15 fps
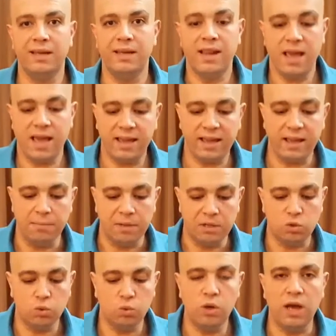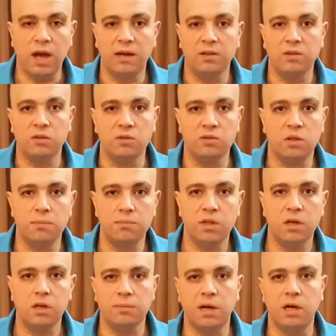ايه الحاجه المسؤوله عن النظام
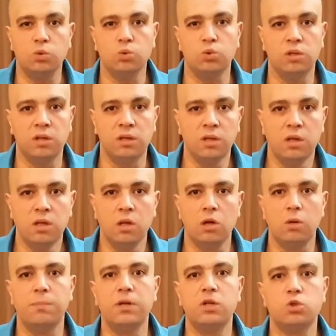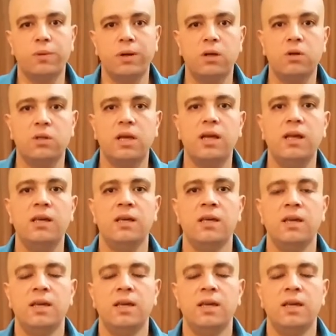ده اللي محطوط ده ربنا سبحانه وتعالى